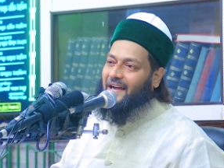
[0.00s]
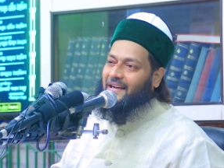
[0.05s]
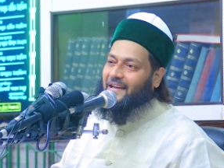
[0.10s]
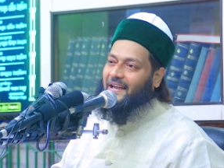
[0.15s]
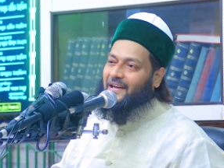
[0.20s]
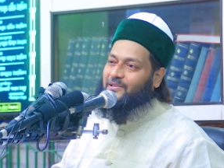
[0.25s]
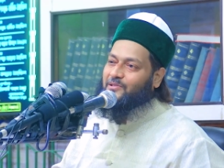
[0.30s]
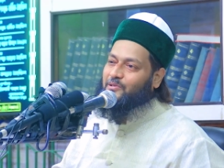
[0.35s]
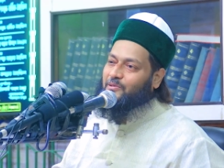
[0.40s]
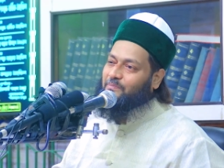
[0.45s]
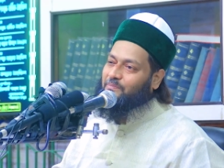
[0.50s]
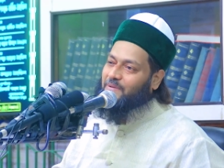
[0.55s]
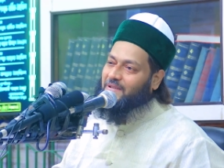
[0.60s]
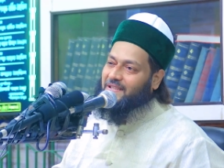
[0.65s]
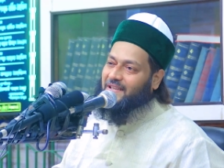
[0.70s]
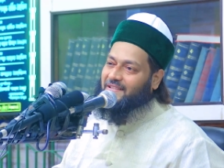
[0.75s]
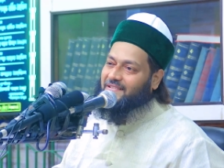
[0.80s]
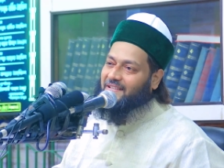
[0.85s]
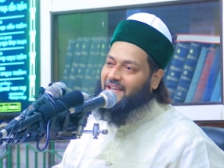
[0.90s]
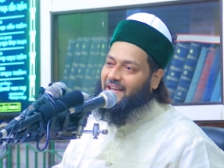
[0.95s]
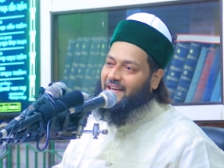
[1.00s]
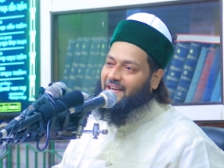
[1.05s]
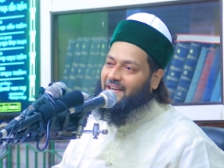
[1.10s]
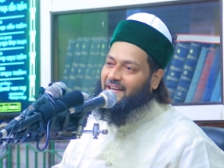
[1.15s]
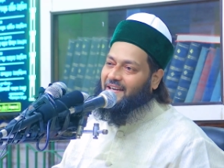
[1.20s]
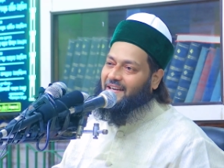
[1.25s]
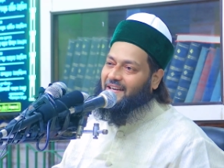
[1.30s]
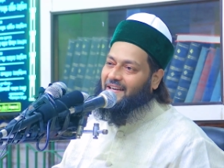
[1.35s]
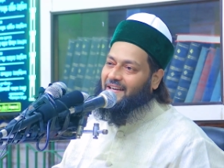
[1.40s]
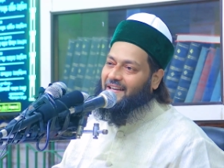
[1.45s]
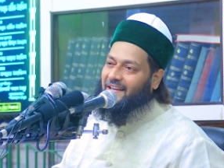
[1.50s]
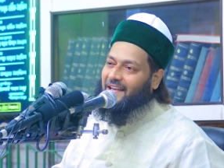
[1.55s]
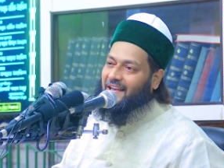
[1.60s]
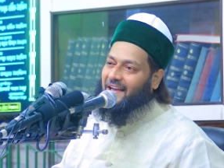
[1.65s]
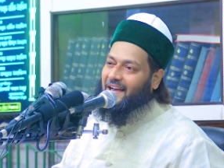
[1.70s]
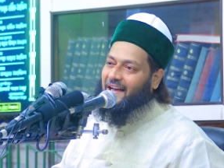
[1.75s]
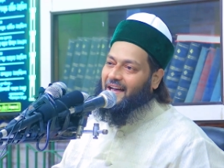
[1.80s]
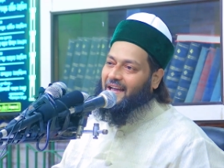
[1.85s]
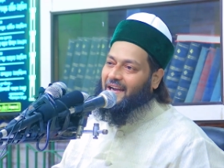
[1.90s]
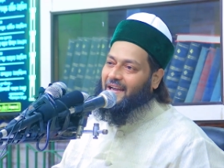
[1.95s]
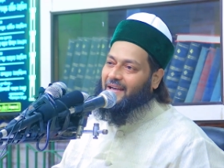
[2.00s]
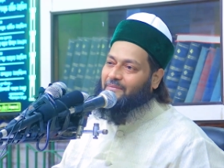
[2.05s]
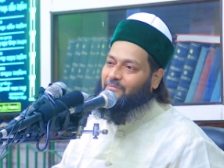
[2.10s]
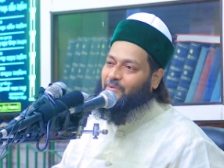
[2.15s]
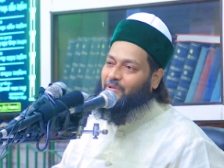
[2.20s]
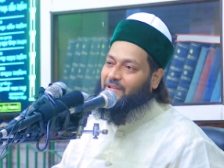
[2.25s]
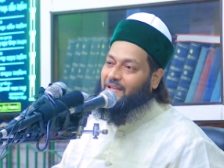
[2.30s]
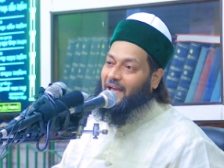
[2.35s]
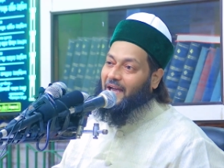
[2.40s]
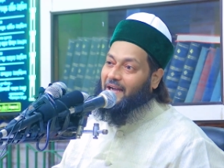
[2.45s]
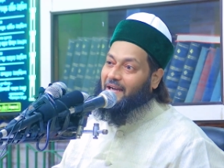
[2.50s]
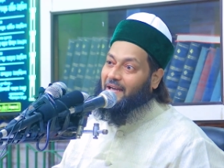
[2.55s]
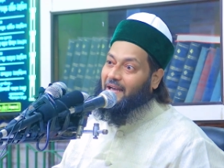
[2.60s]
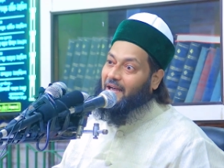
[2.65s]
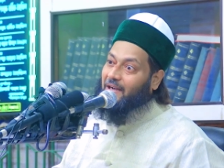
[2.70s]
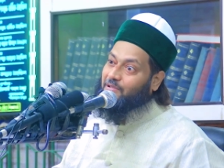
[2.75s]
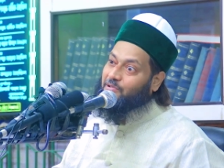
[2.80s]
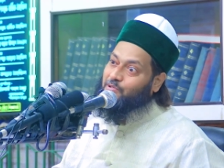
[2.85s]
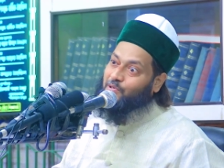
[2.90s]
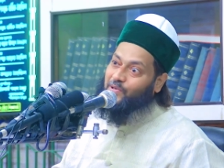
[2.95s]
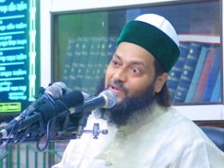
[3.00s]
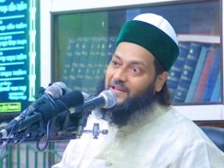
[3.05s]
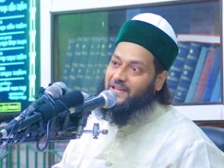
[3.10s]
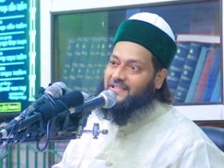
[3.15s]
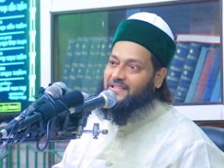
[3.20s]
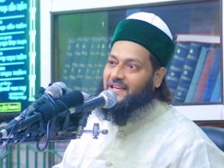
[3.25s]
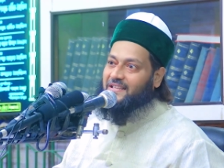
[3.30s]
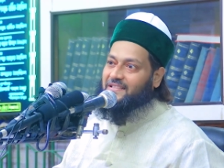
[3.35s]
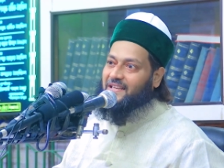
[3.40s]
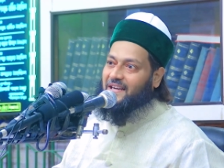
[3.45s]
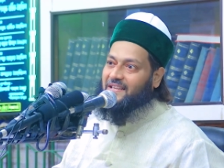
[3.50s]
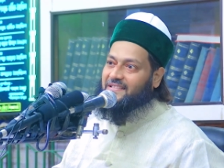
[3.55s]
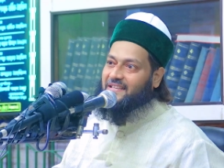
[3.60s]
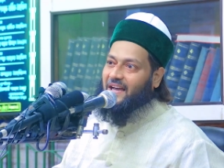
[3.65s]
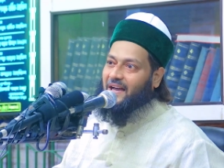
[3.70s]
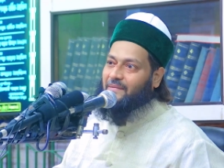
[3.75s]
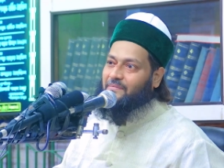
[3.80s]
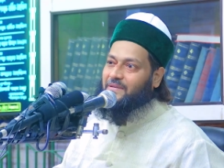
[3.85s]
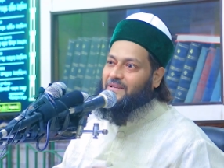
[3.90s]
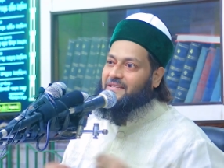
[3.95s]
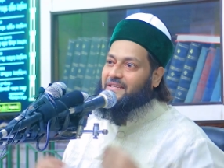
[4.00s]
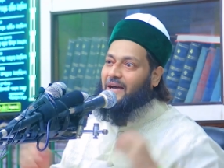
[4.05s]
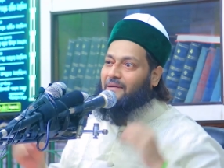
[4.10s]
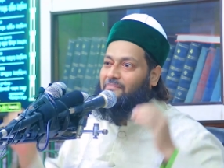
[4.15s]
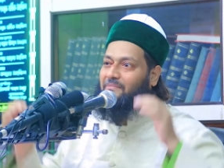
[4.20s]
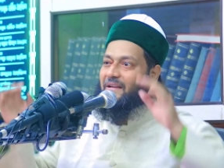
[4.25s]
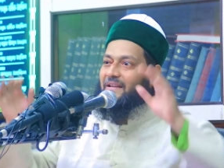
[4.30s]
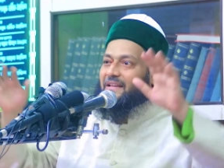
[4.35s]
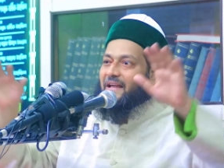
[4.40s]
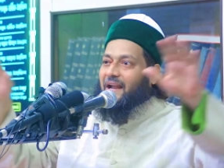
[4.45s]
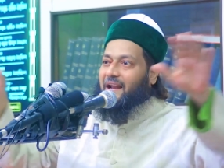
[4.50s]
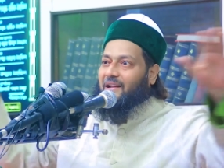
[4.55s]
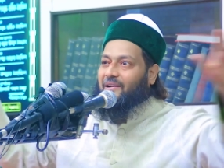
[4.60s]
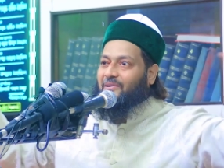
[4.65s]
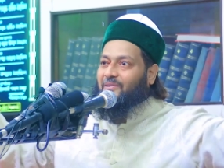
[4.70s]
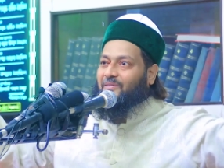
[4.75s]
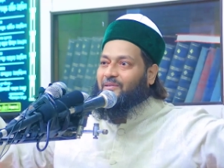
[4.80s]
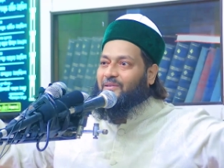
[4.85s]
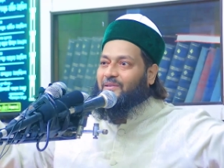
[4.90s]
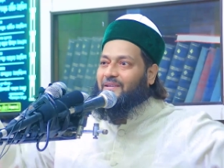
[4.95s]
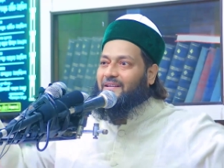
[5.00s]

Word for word: এক লাখ চব্বিশ হাজার আর এক মতে এক লাখ চল্লিশ হাজার সাহাবি সামনে দাঁড়ান